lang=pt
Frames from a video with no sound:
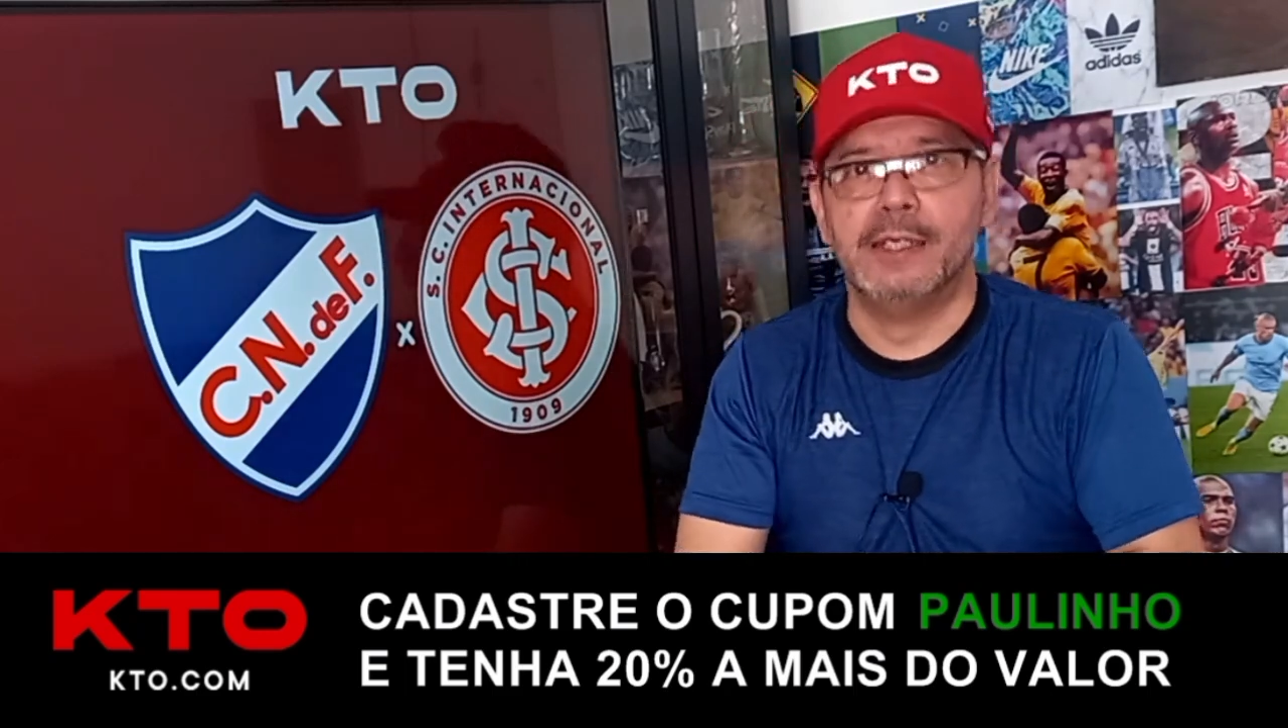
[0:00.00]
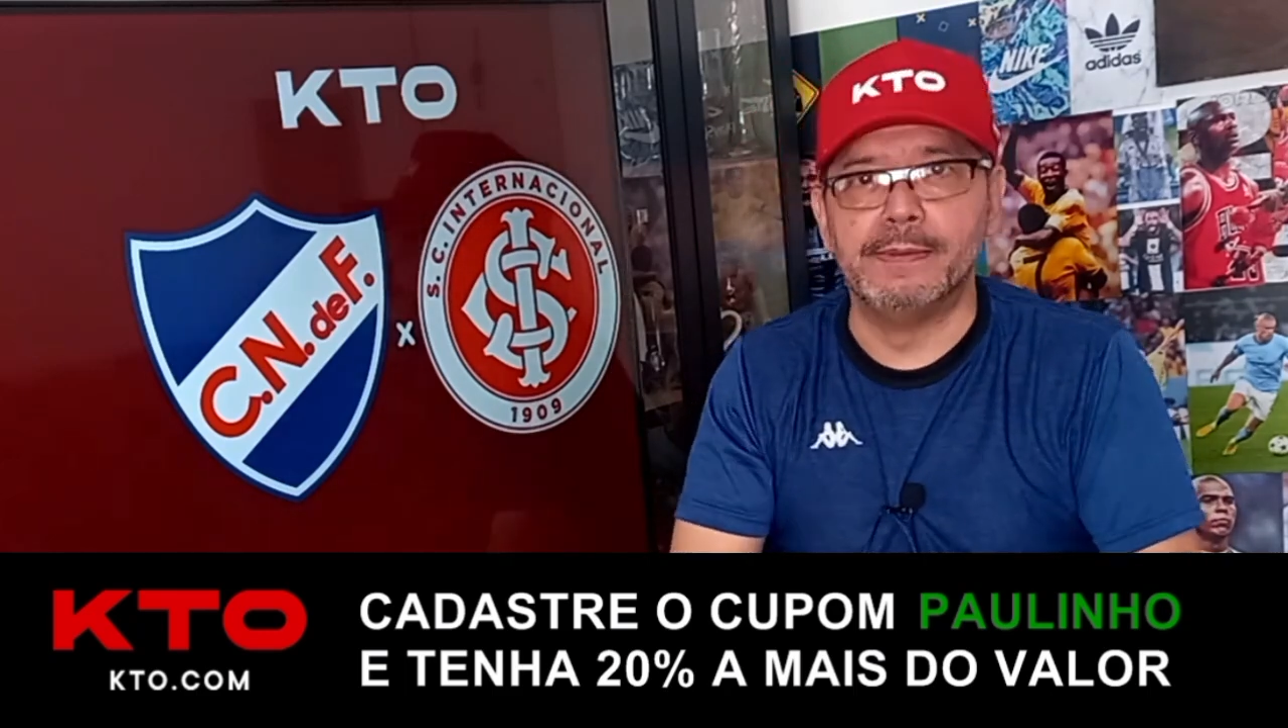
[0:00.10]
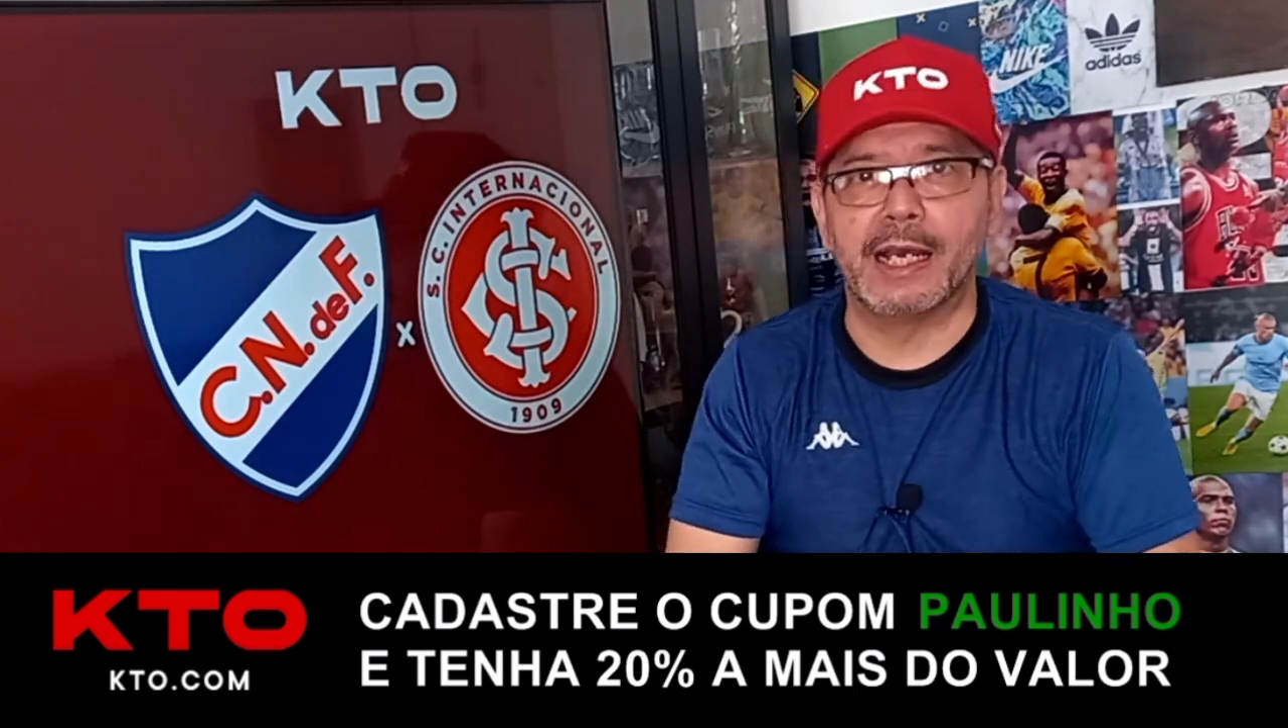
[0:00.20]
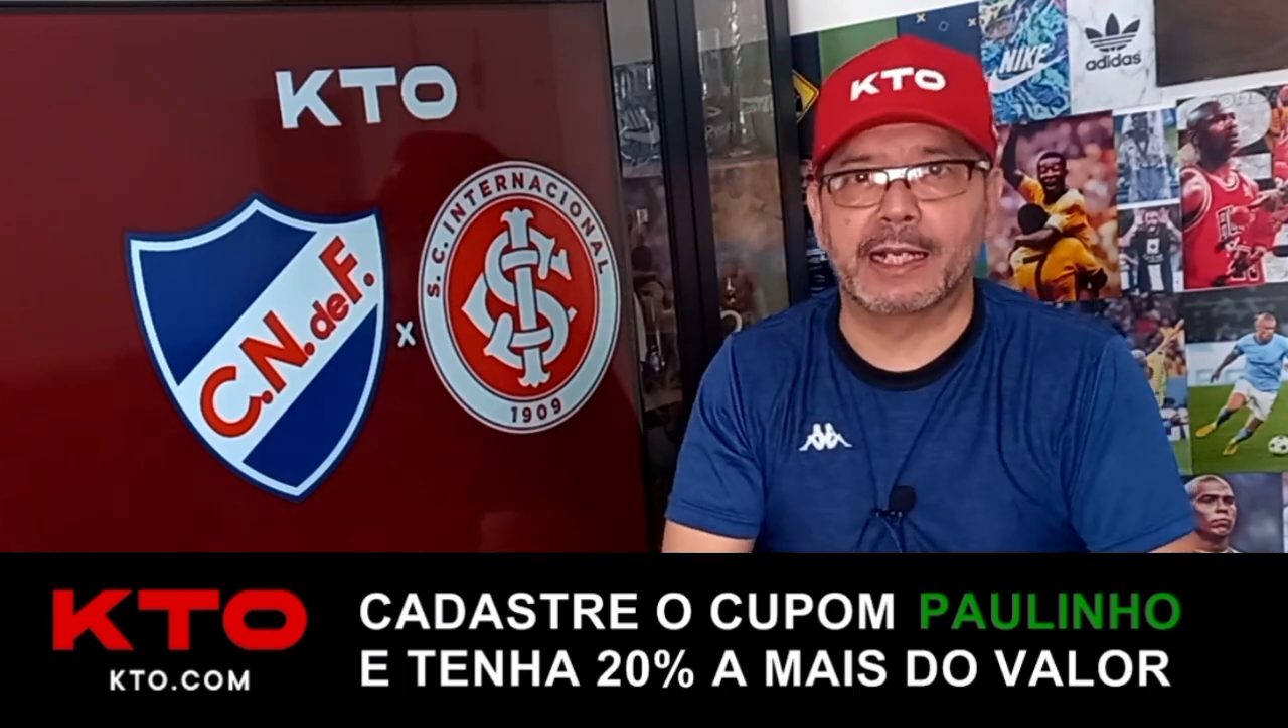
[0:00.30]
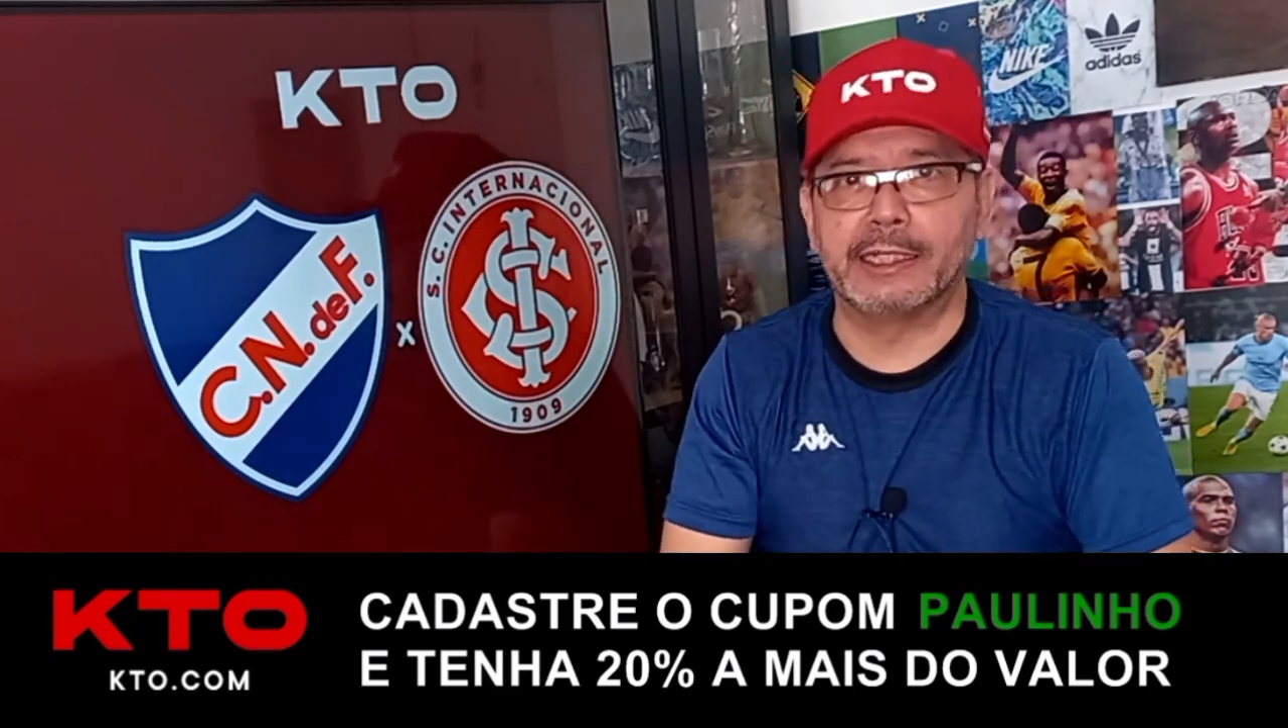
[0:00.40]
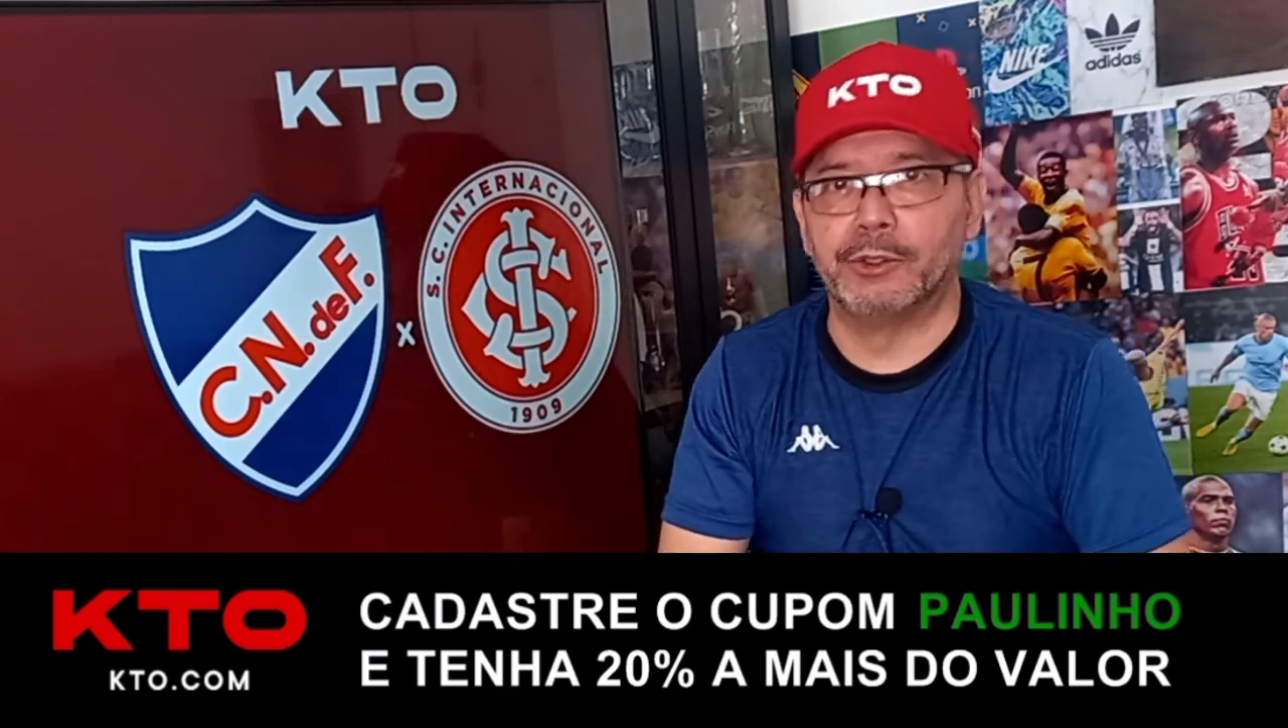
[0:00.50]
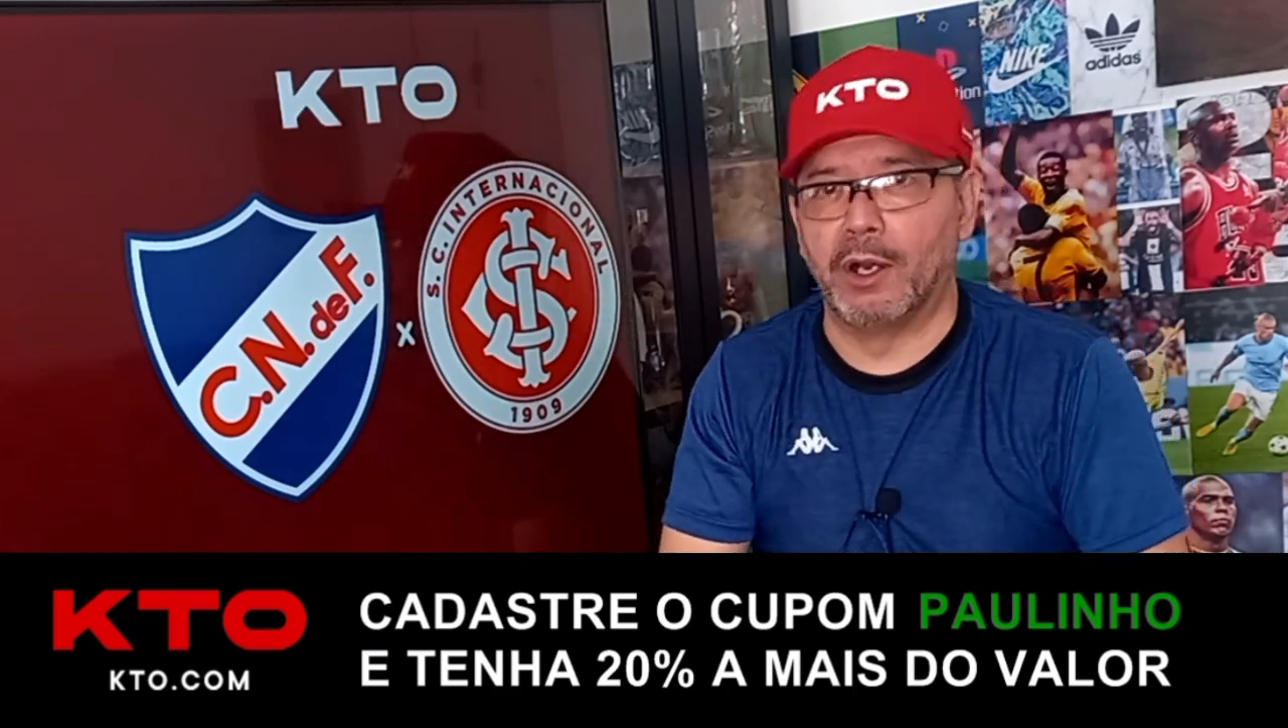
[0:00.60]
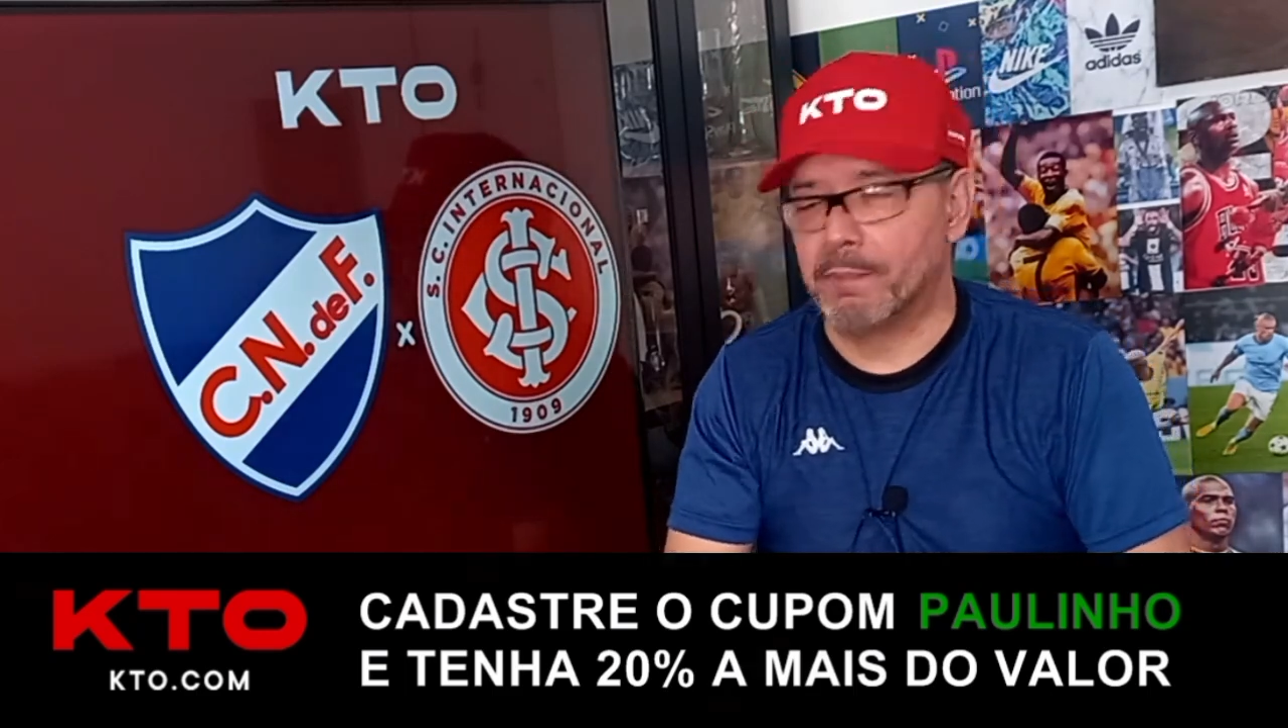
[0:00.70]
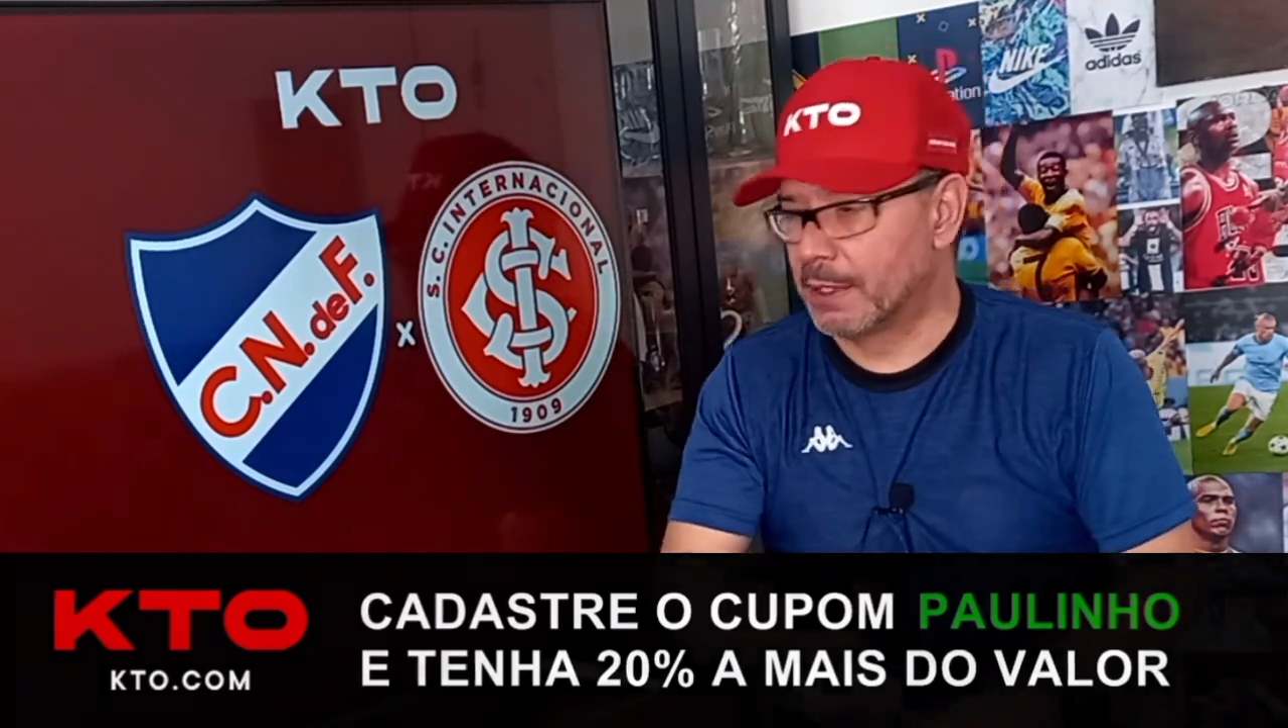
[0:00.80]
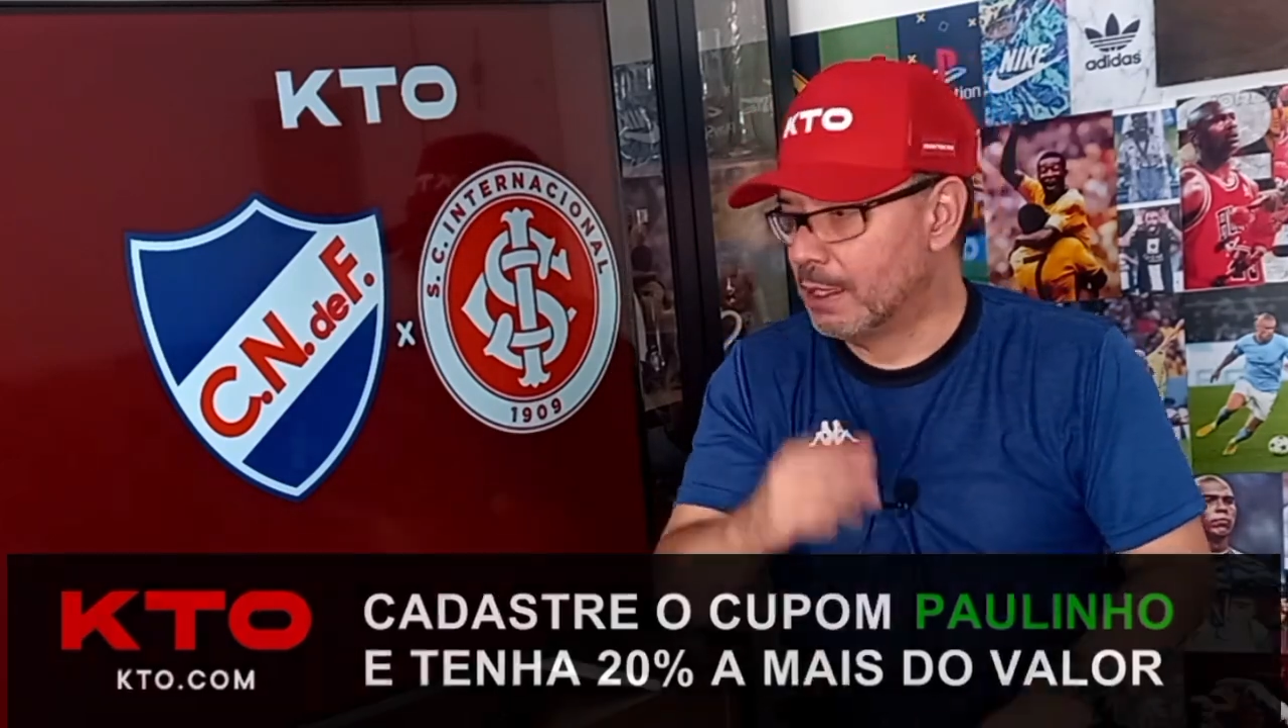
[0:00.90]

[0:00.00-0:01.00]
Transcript: na KTO.